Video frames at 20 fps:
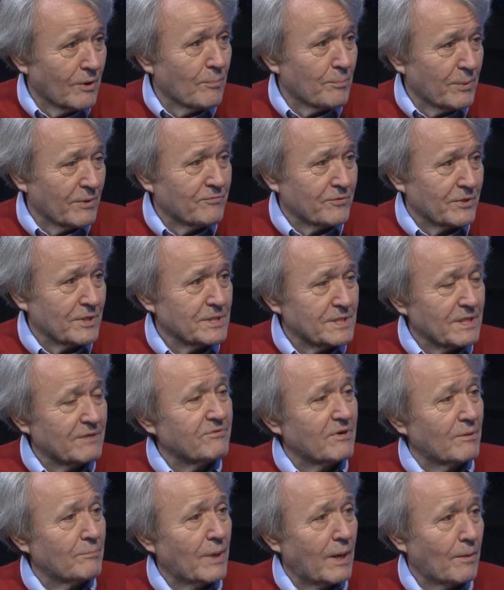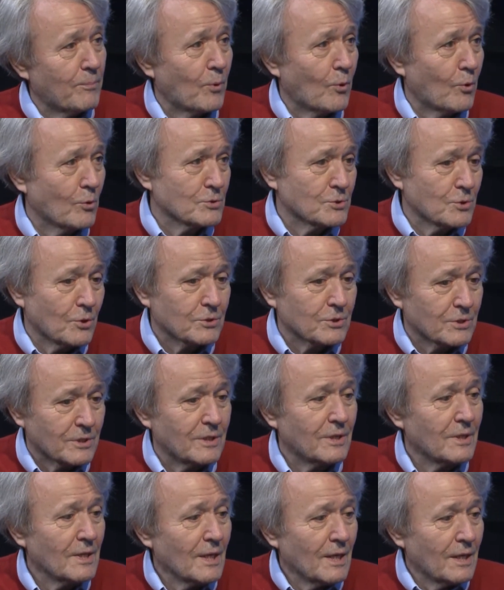préféré cet enfant par rapport aux autres,
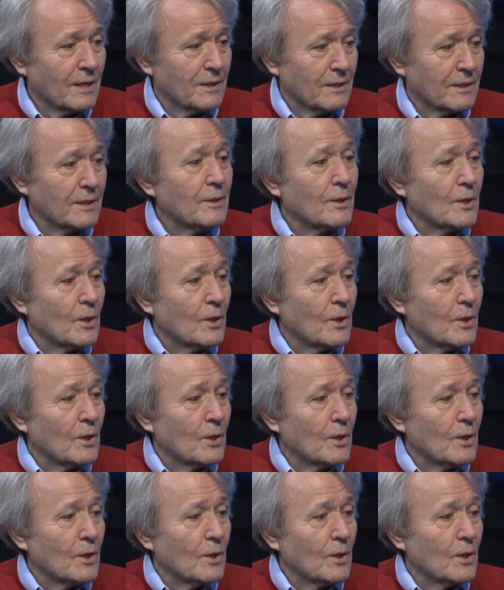hein.